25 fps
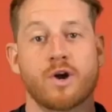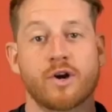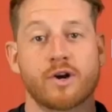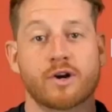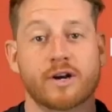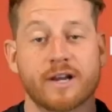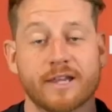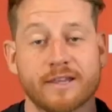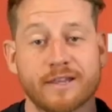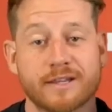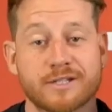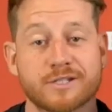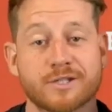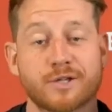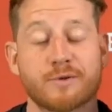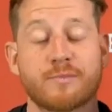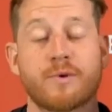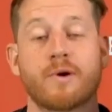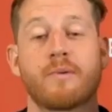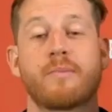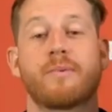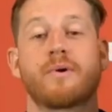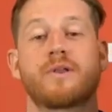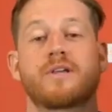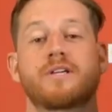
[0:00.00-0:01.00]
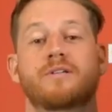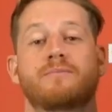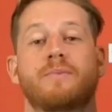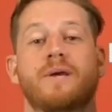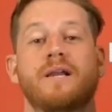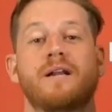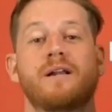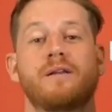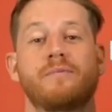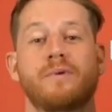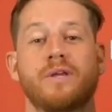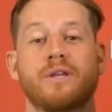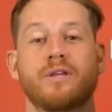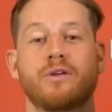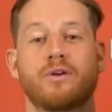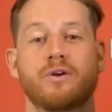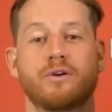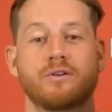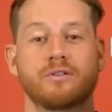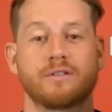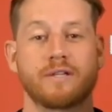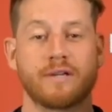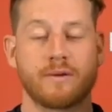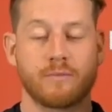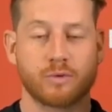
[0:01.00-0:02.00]
Bueno Riders, como podéis ver en el vídeo
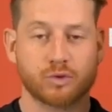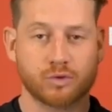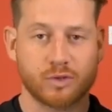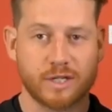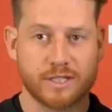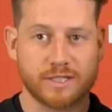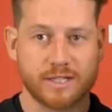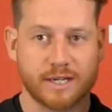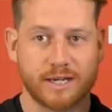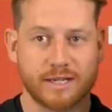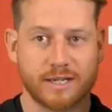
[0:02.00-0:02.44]
de hoy tenemos una